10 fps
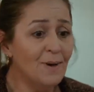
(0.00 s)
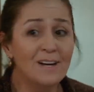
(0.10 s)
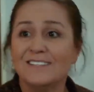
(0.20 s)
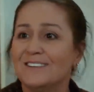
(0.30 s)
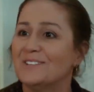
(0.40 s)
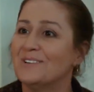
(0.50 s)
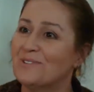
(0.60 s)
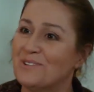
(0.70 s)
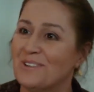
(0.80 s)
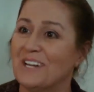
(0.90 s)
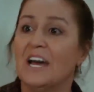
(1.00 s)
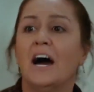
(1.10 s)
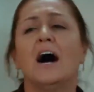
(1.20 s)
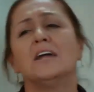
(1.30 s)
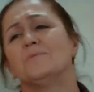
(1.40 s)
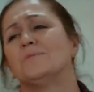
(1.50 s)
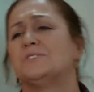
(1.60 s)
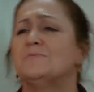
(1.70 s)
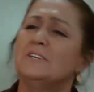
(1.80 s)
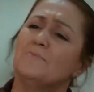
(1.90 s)
Bak ne güzel uyuyorlar. Hadi
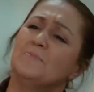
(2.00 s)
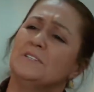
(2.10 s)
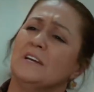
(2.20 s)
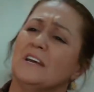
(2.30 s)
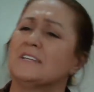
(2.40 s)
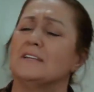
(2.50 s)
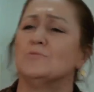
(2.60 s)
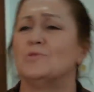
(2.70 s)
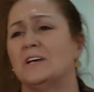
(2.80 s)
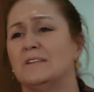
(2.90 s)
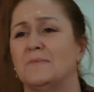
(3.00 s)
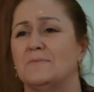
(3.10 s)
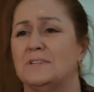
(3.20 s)
babacığım gidip biz de yatalım uyuyalım